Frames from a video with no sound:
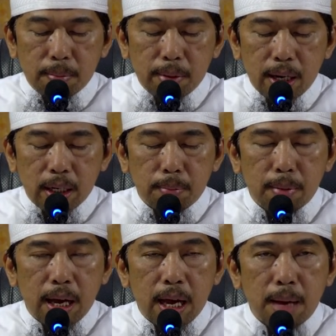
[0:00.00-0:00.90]
ma'al
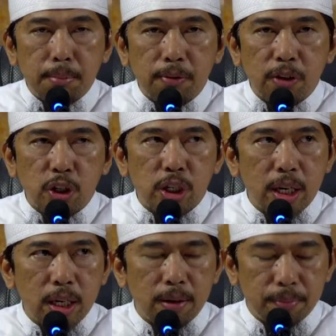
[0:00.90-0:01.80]
imami fi
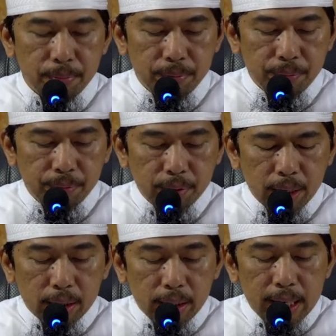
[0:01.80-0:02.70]
syai
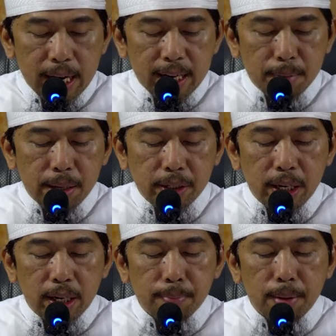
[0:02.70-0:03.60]
tidak ada
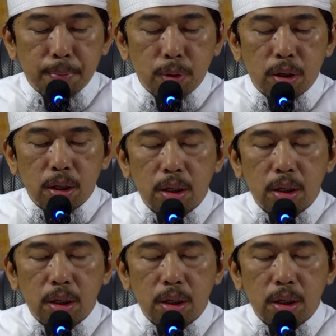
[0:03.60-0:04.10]
bacaan apapun